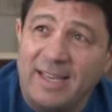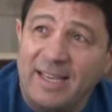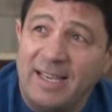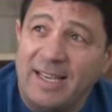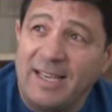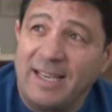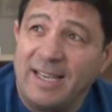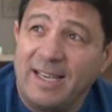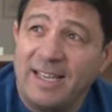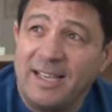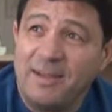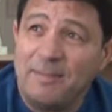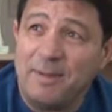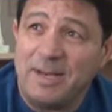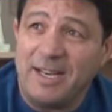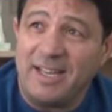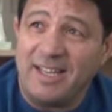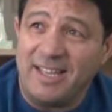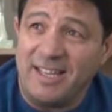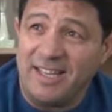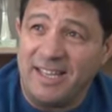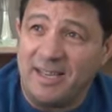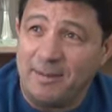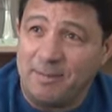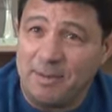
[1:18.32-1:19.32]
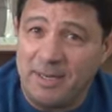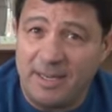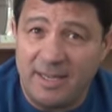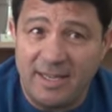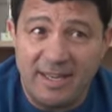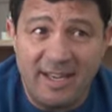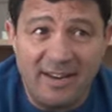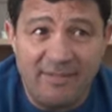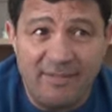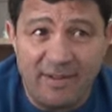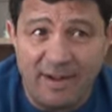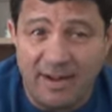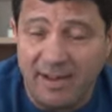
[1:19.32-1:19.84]
الخبره هذه نتاعي
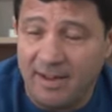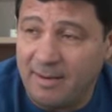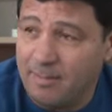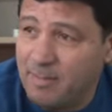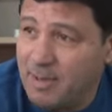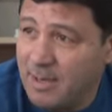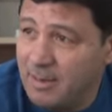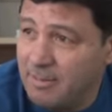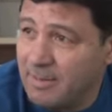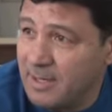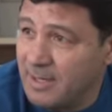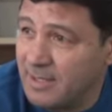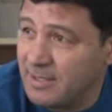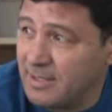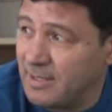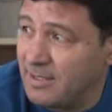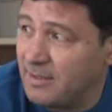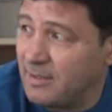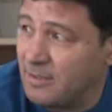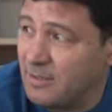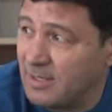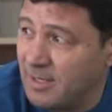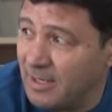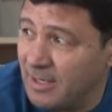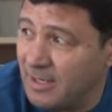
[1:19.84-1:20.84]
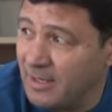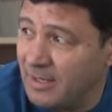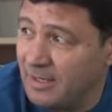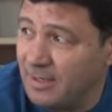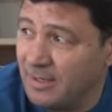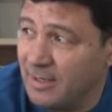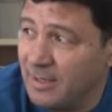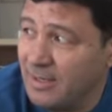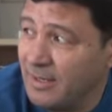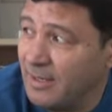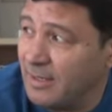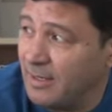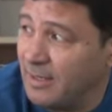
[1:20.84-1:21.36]
انا فرحان بها برشا وان شاء
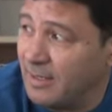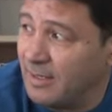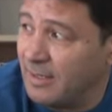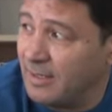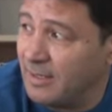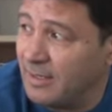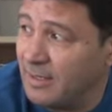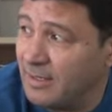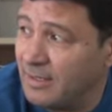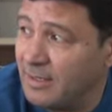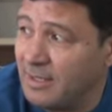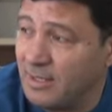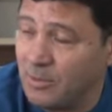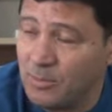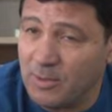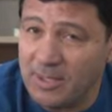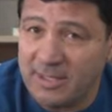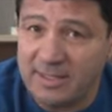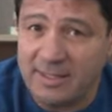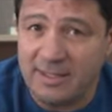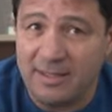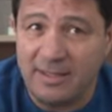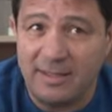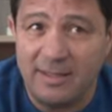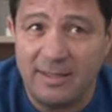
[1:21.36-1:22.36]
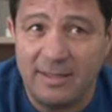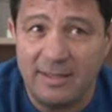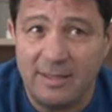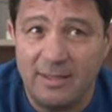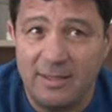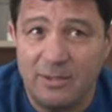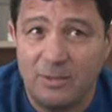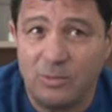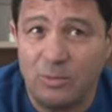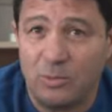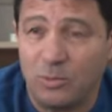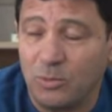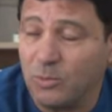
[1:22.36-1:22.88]
الله تتواصل
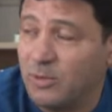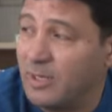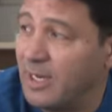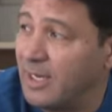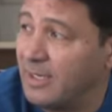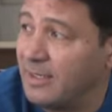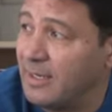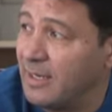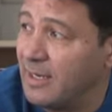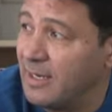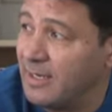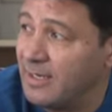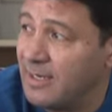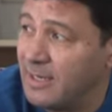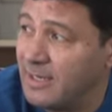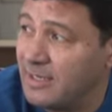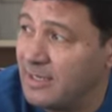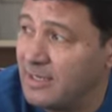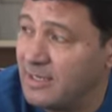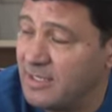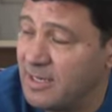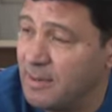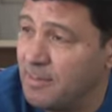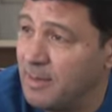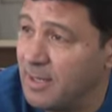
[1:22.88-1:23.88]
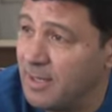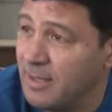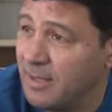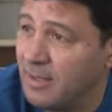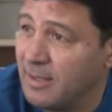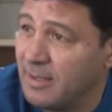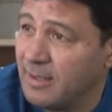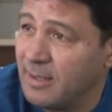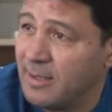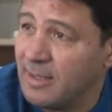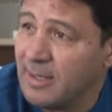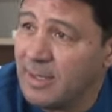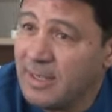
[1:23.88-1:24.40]
وتكون عندها نتائج ايجابيه
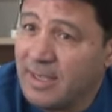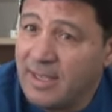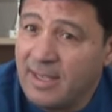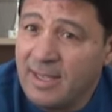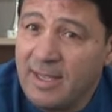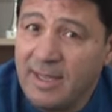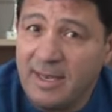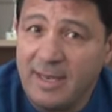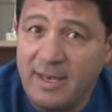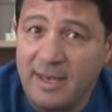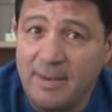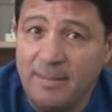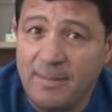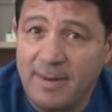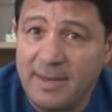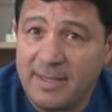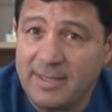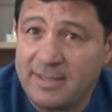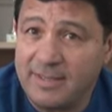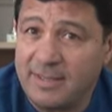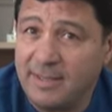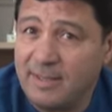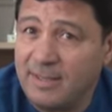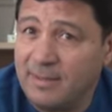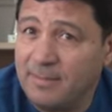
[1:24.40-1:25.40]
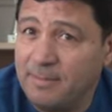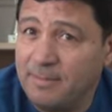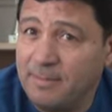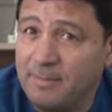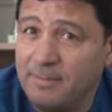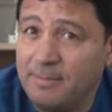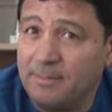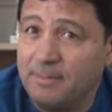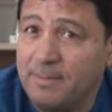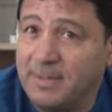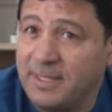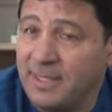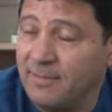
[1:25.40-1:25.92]
للمرصد
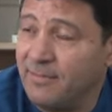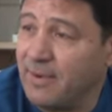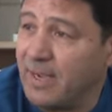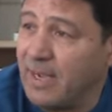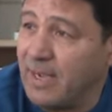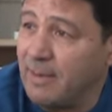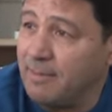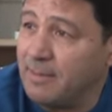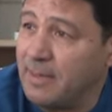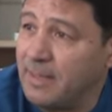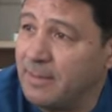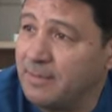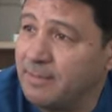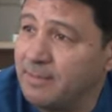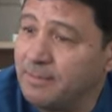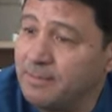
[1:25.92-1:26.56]
بصفه عامه